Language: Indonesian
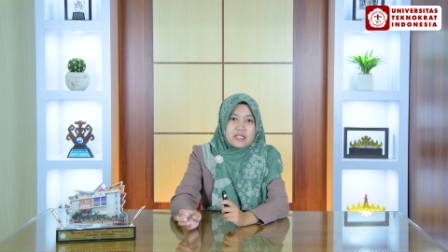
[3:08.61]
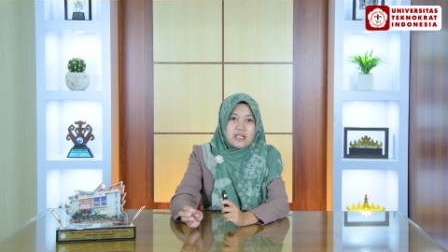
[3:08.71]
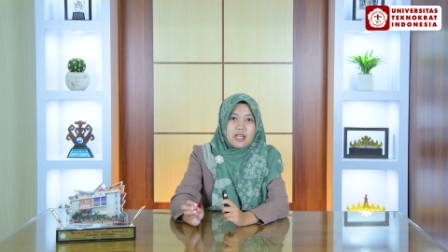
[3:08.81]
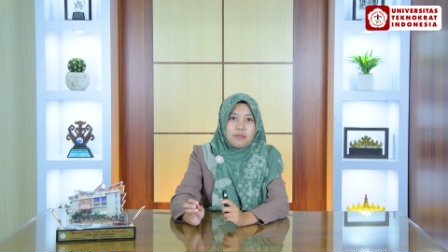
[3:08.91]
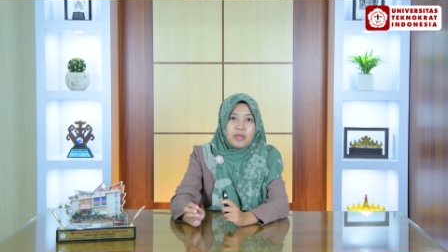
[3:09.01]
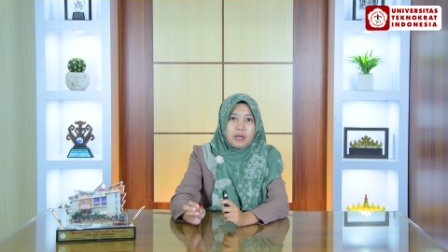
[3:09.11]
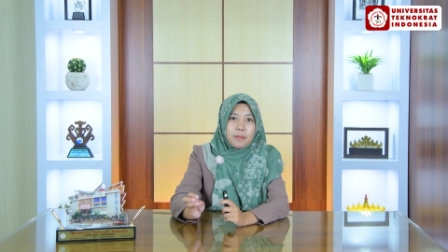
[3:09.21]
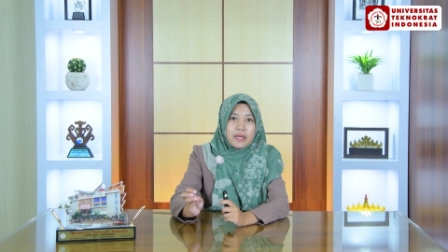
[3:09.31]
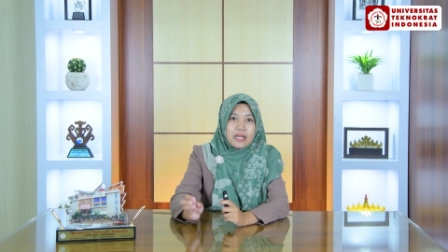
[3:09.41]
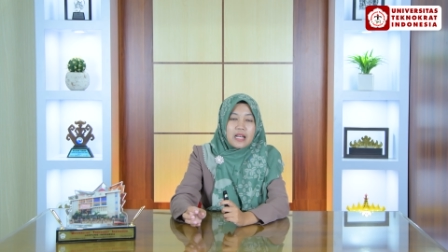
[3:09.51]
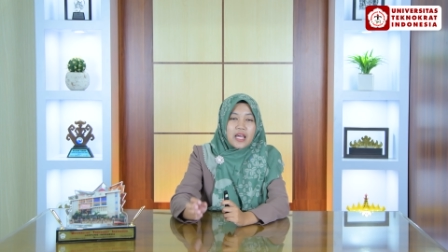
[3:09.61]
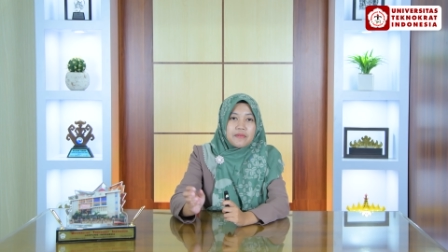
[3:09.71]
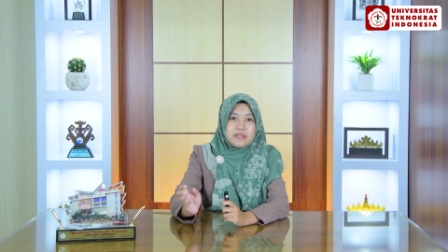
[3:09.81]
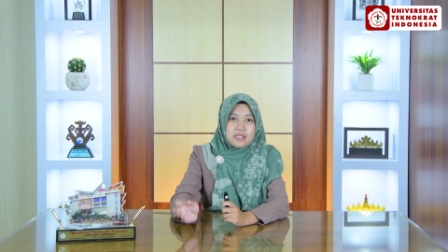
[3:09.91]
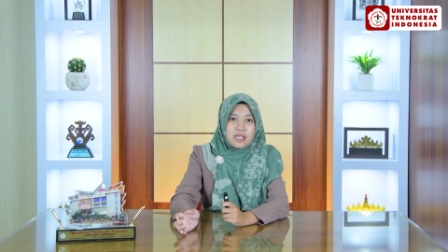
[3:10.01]
Jadi lebih kepada
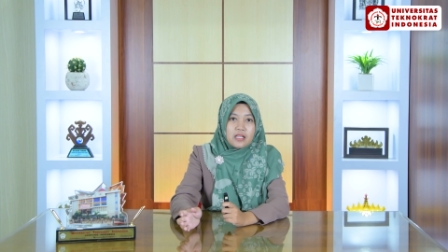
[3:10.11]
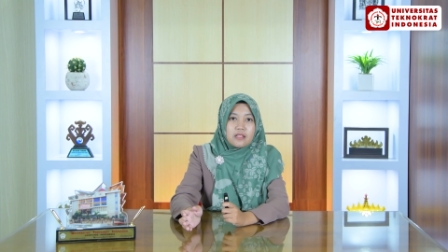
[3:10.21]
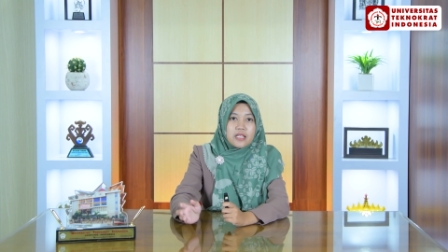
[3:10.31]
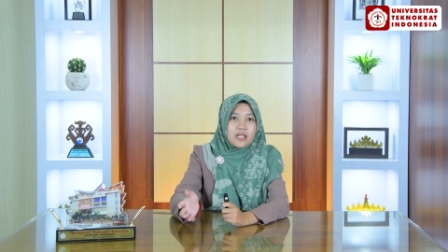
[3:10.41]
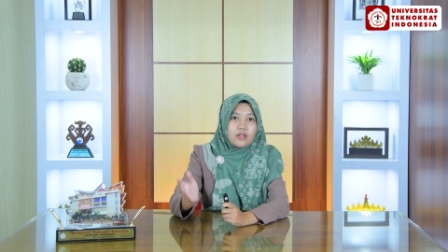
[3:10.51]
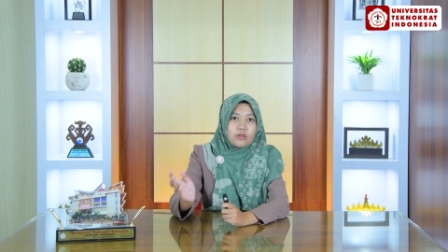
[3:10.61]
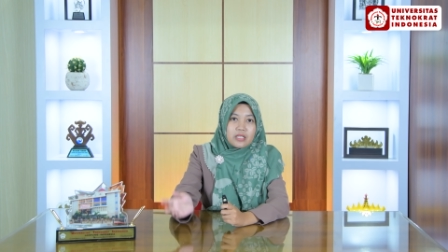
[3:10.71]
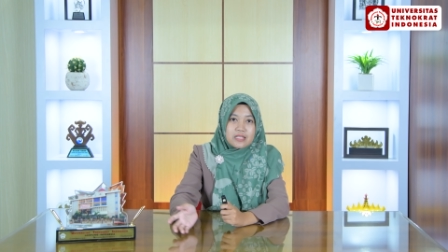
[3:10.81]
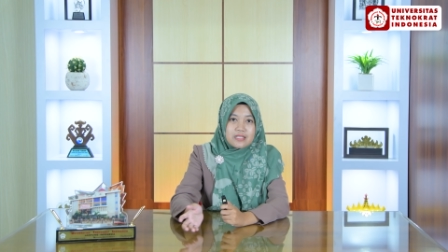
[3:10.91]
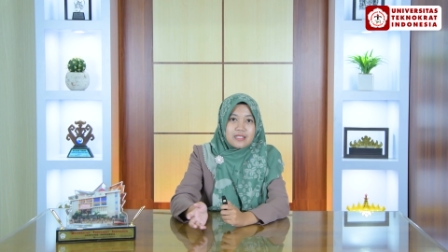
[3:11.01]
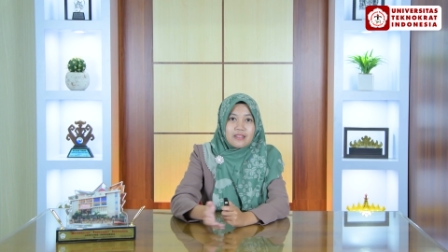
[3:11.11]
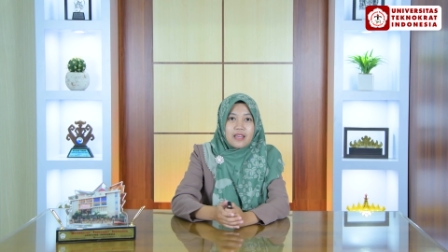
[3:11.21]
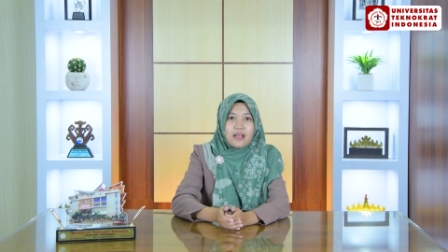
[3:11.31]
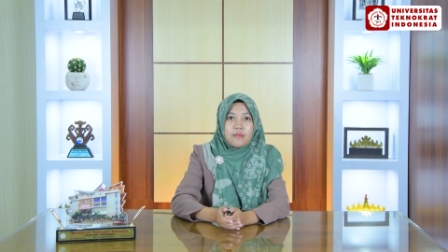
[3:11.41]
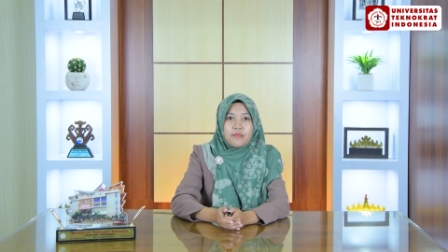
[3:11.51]
life skill dan knowledge gitu
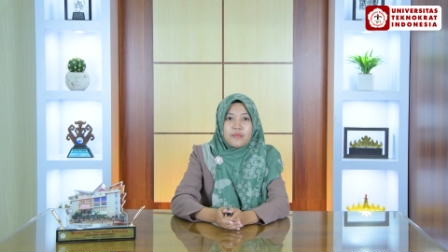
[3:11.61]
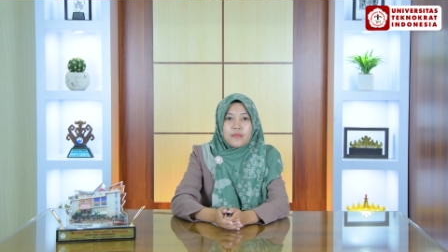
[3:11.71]
ya.